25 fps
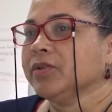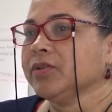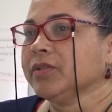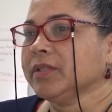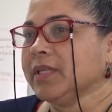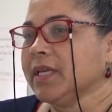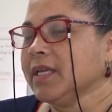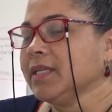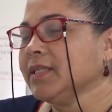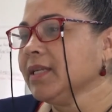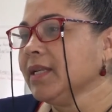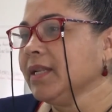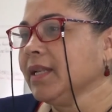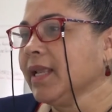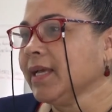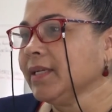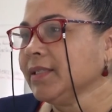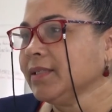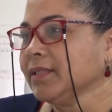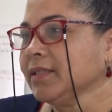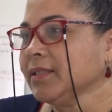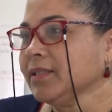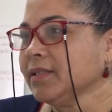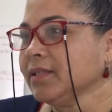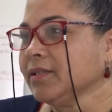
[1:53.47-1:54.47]
Gambar
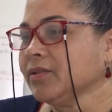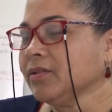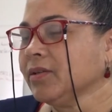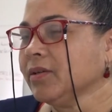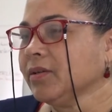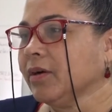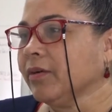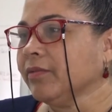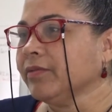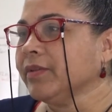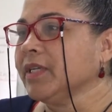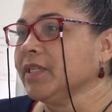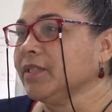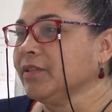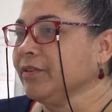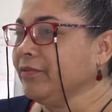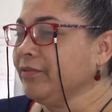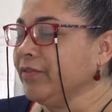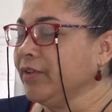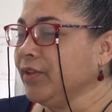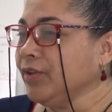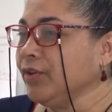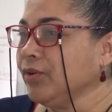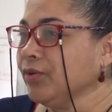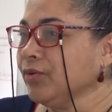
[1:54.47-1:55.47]
sorot iki sing
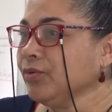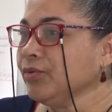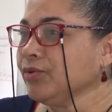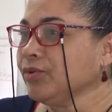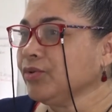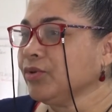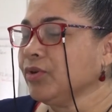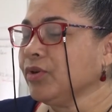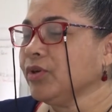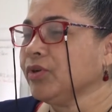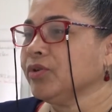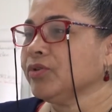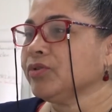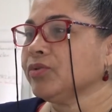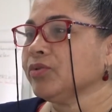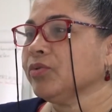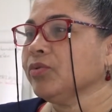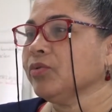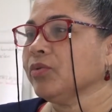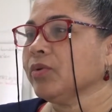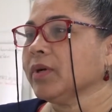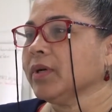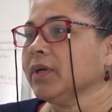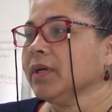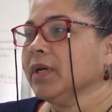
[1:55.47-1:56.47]
digawe songko
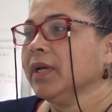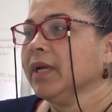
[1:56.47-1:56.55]
bantuan